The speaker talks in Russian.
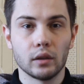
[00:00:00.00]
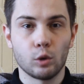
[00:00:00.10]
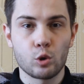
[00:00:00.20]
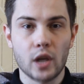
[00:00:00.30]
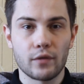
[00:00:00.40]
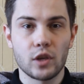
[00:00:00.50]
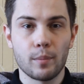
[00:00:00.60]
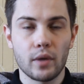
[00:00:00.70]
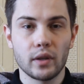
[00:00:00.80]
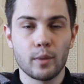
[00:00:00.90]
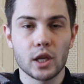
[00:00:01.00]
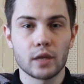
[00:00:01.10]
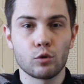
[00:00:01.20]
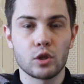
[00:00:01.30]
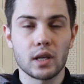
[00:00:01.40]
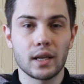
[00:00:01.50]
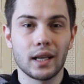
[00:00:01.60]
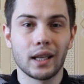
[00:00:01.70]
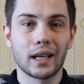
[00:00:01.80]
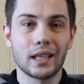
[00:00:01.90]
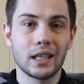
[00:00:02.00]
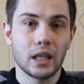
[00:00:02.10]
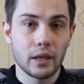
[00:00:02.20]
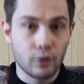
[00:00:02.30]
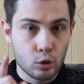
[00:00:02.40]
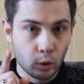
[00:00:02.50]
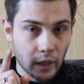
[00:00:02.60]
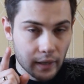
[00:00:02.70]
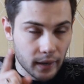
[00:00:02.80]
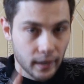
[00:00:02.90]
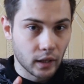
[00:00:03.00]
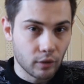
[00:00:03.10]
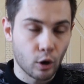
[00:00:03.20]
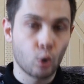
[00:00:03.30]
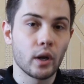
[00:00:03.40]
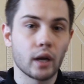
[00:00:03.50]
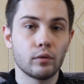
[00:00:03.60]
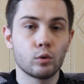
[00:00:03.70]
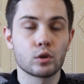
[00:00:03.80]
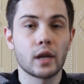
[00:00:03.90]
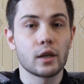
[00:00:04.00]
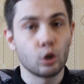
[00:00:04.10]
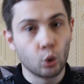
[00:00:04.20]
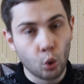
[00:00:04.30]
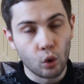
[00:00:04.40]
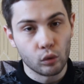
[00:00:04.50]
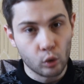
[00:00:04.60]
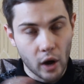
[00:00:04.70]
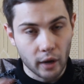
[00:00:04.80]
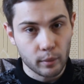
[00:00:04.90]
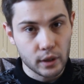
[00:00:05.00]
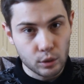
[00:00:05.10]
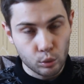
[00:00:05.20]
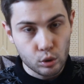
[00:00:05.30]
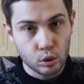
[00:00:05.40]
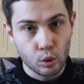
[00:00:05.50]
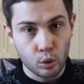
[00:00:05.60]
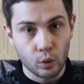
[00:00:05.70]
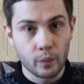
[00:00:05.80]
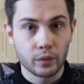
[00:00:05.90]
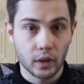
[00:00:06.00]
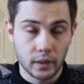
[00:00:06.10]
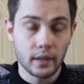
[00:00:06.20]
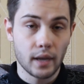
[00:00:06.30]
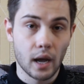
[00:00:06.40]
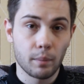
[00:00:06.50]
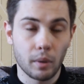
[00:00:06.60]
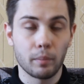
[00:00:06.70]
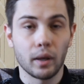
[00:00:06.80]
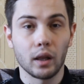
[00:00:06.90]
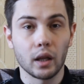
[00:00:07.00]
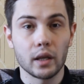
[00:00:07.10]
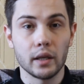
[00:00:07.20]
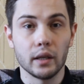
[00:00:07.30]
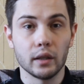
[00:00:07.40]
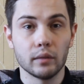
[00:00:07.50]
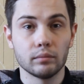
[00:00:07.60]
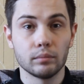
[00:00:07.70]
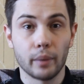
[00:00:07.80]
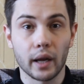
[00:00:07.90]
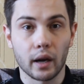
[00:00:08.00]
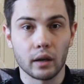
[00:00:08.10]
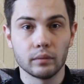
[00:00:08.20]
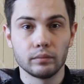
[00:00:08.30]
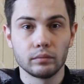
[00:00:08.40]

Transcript: Друзья, всем привет, меня зовут Сергей Лактин, и в результате этого ролика вы узнаете новую армейскую историю, где я попал на деньги. Поехали!